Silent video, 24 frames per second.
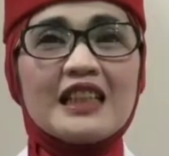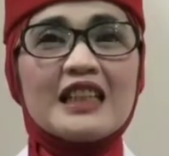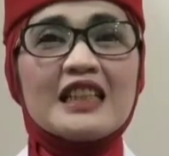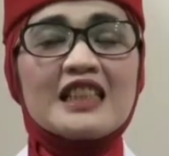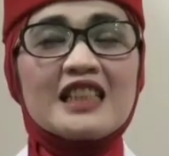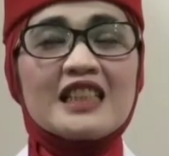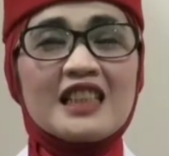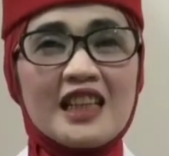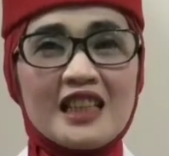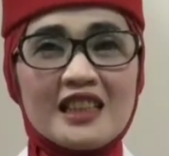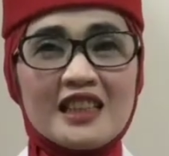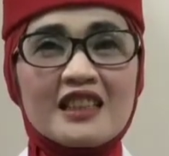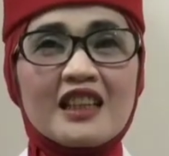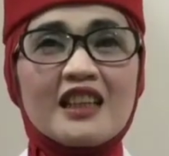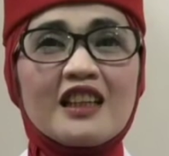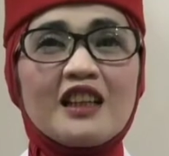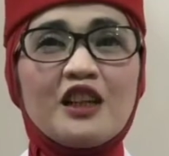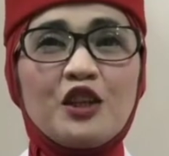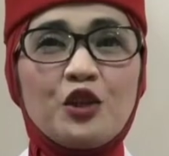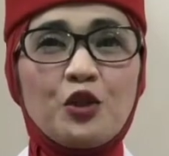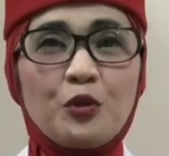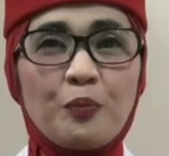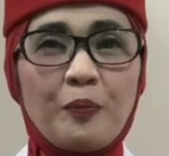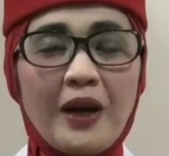Stres
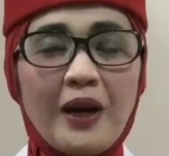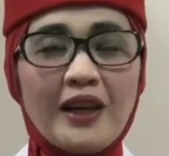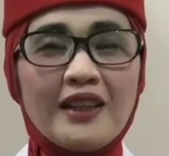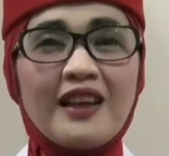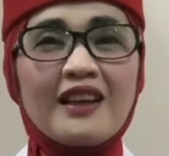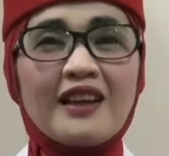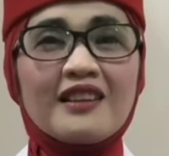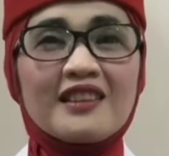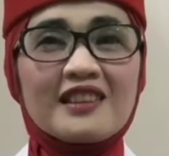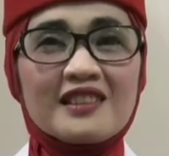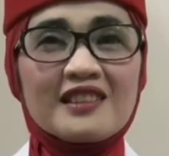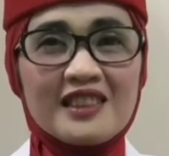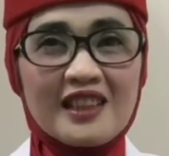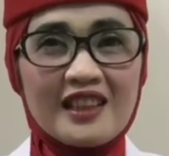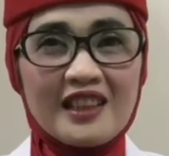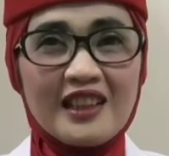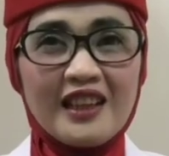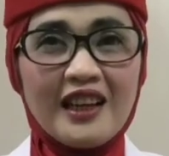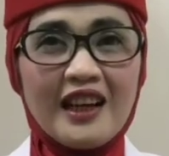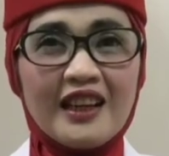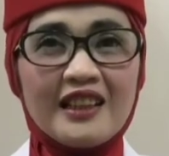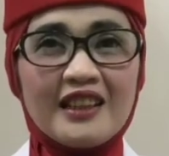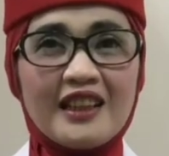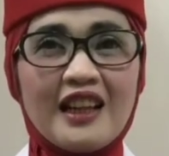kehidupan yang
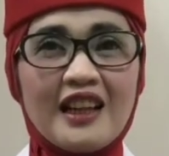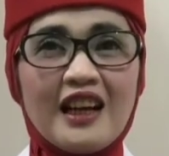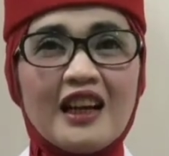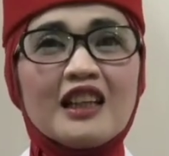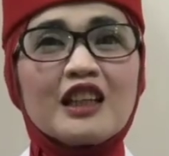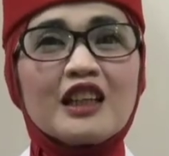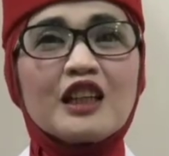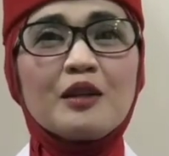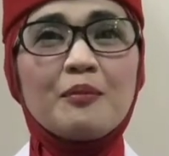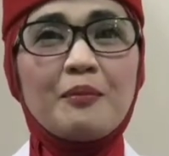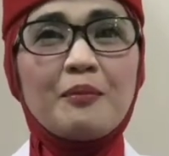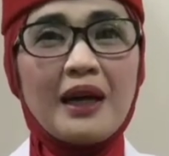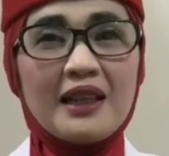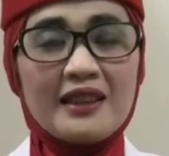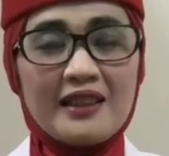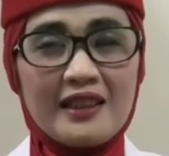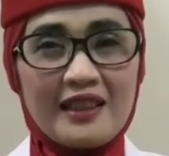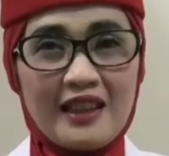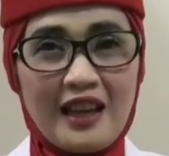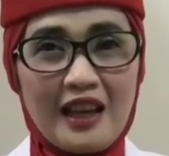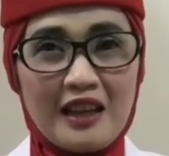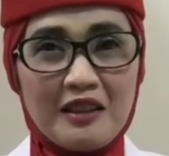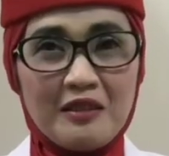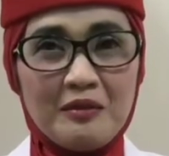tersering adalah
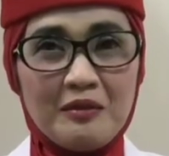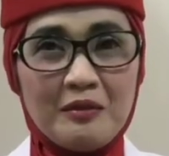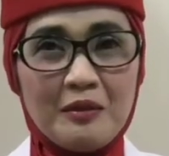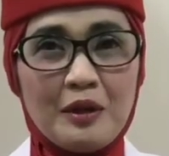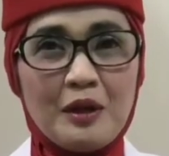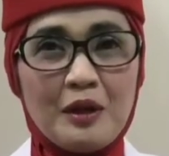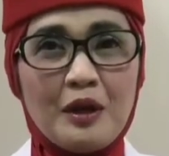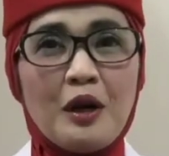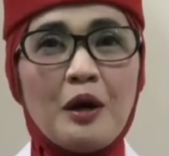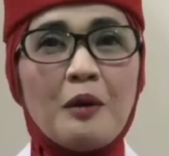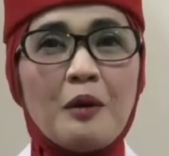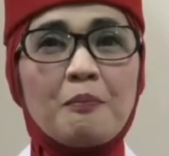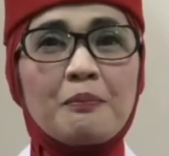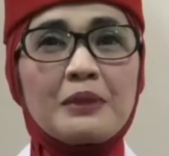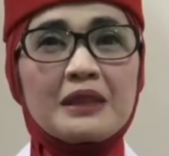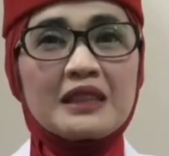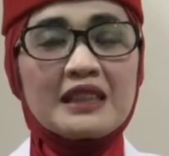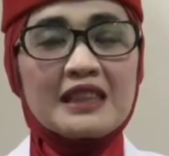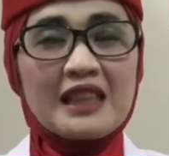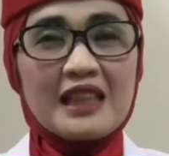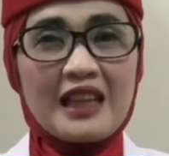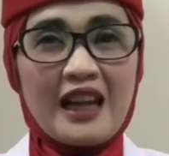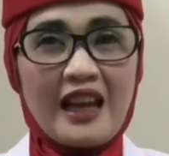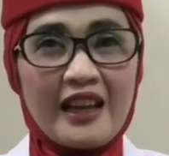kematian,
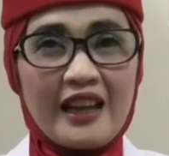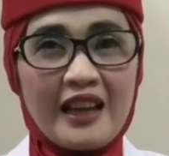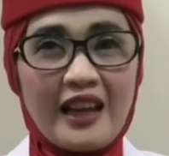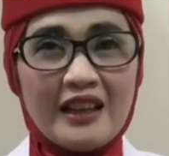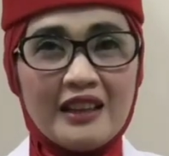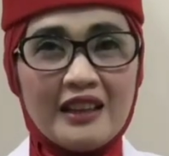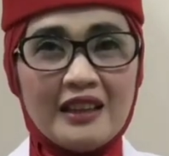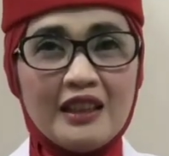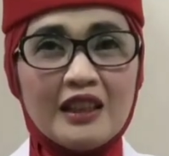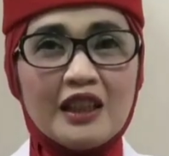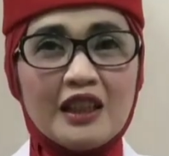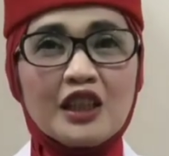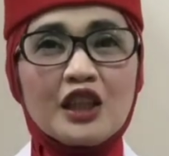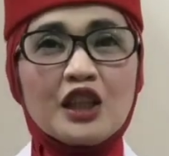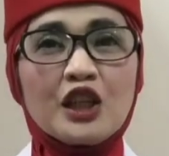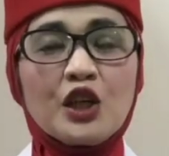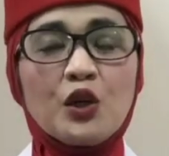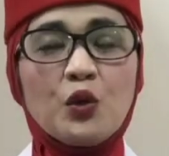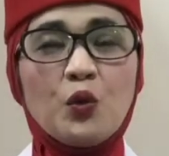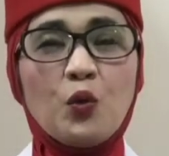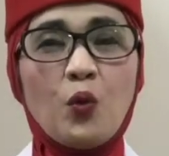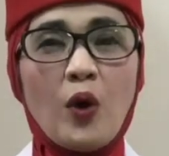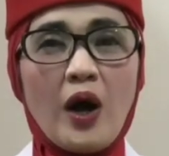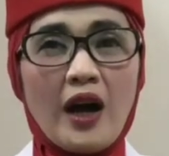perceraian,
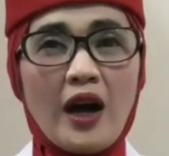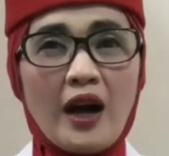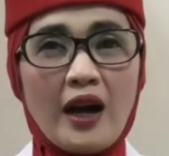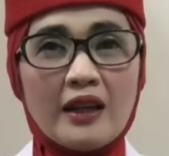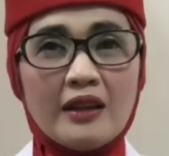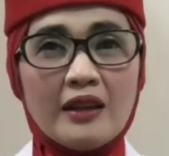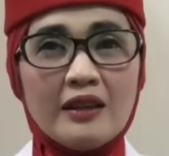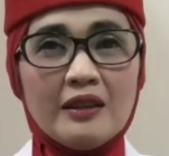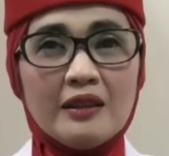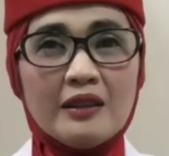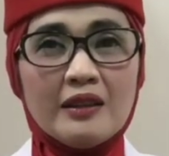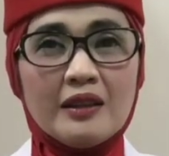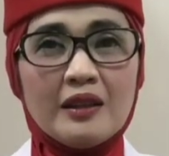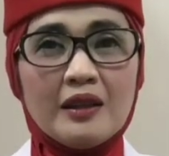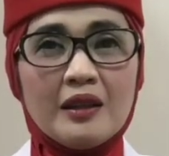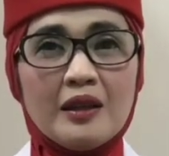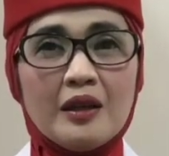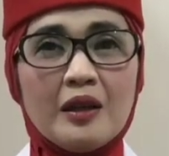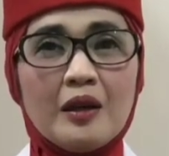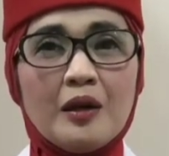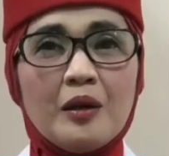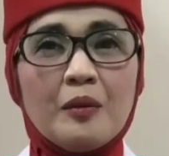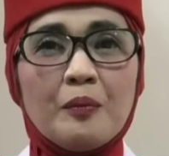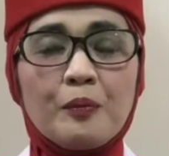keuangan,
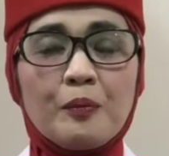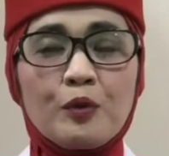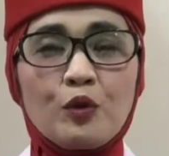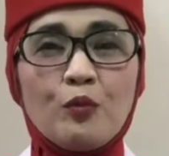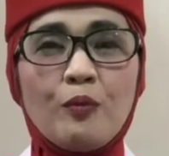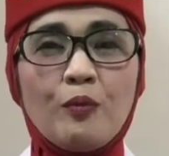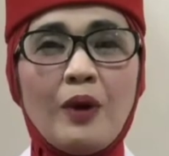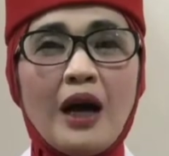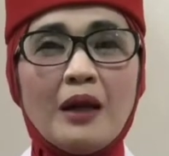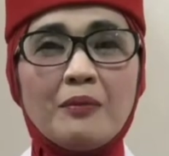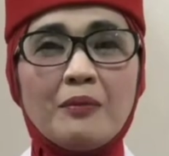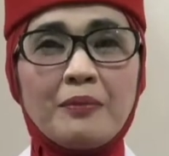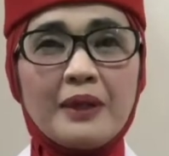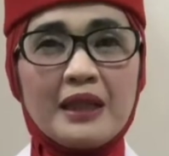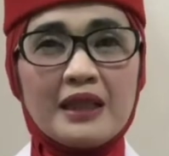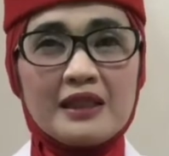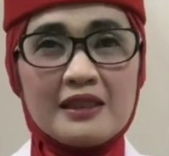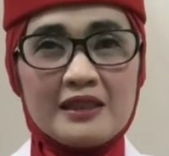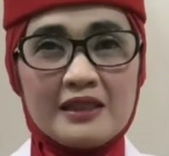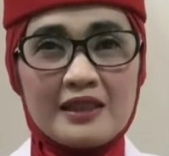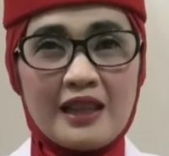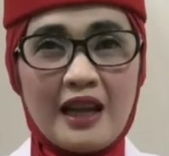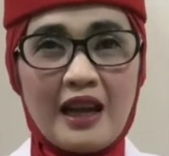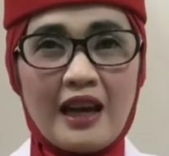perubahan
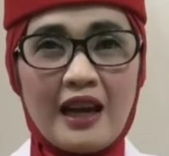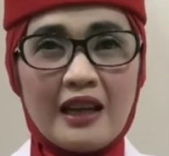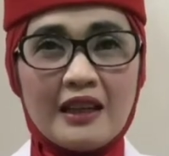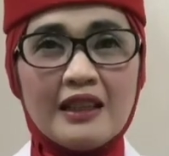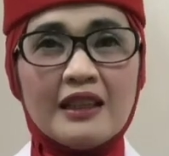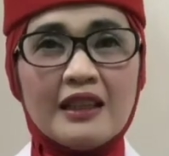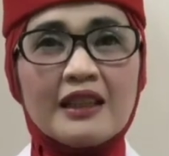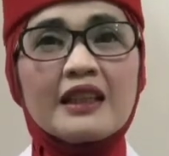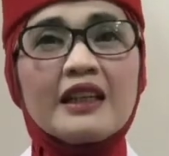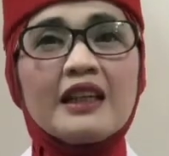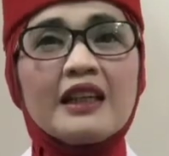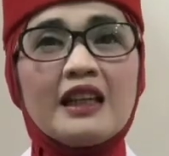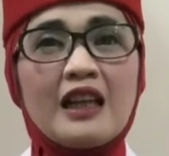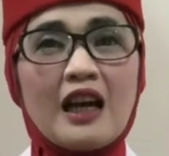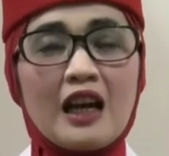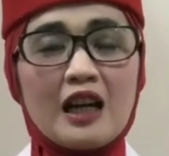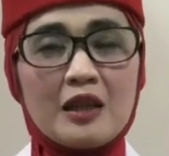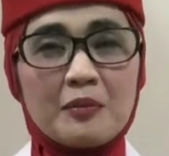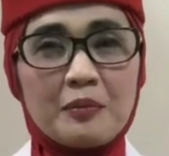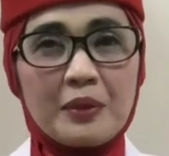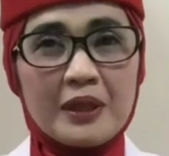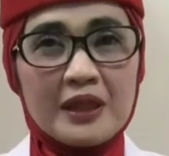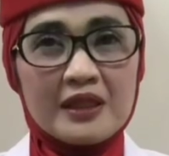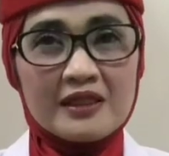pekerjaan,
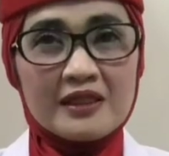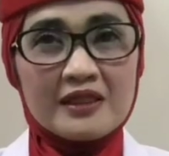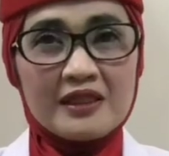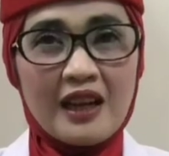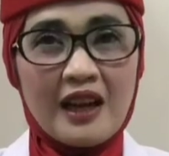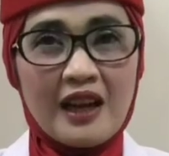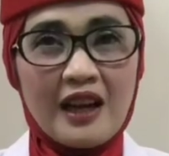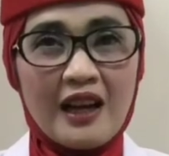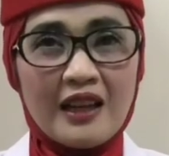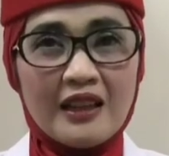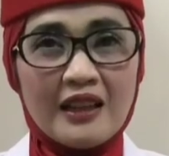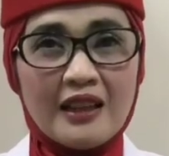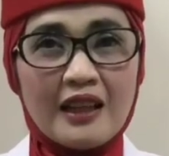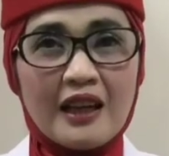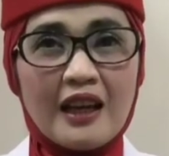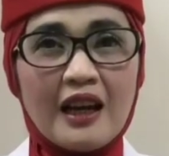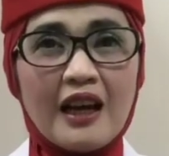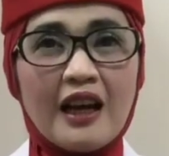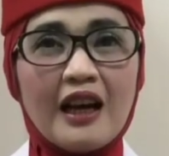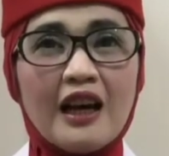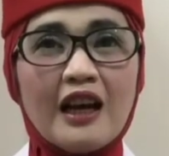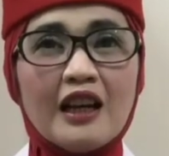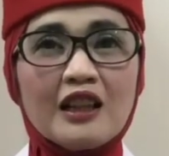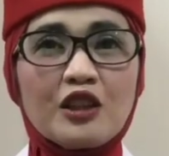kehilangan pekerjaan,
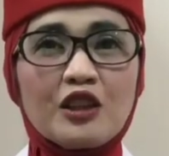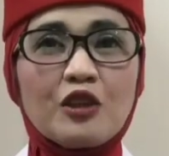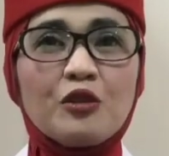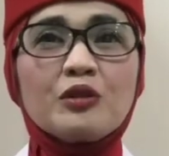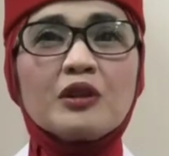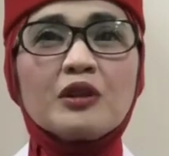atau